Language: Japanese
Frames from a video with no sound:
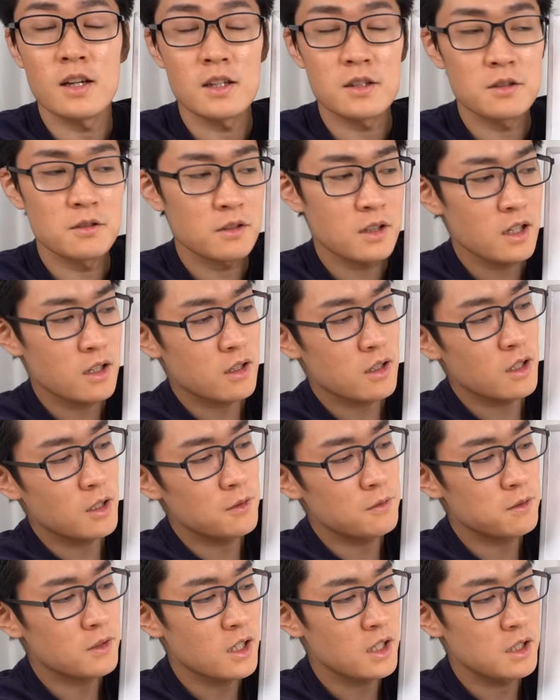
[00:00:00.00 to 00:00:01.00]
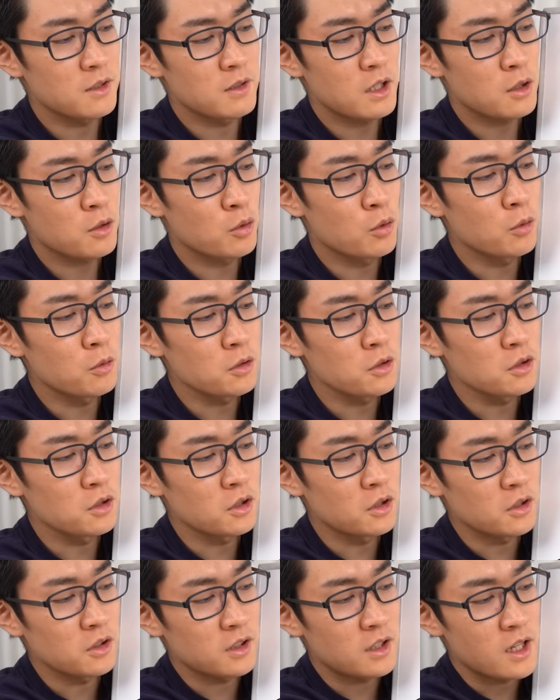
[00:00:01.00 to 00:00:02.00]
その結果負荷には交流
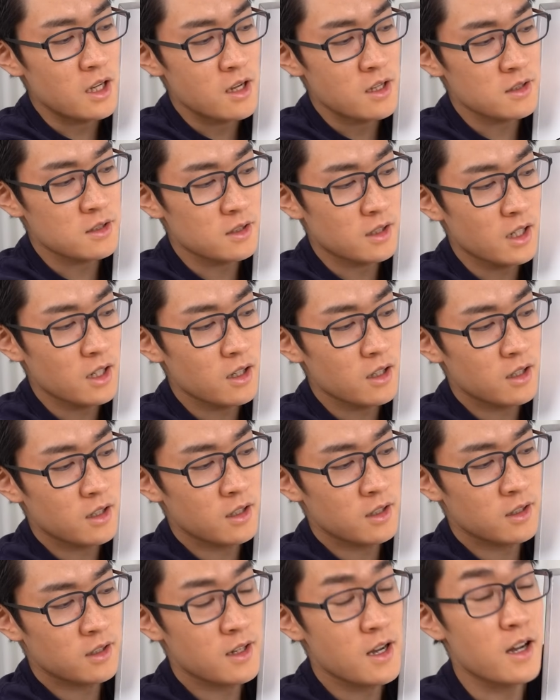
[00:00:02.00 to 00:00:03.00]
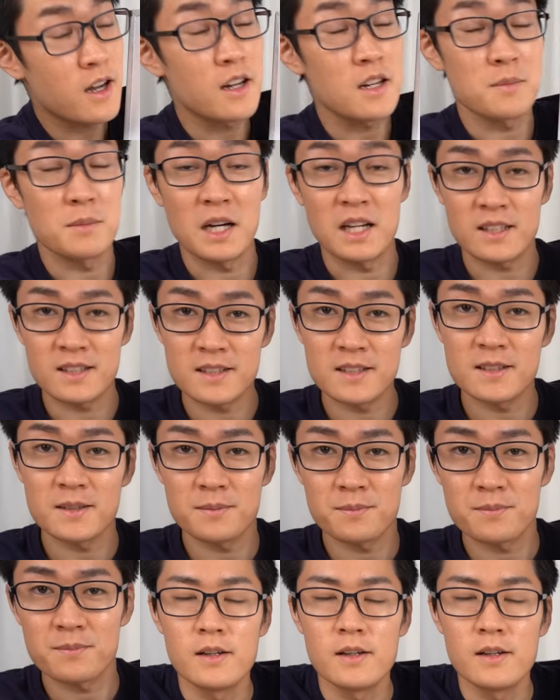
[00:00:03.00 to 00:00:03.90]
の電圧がかかります。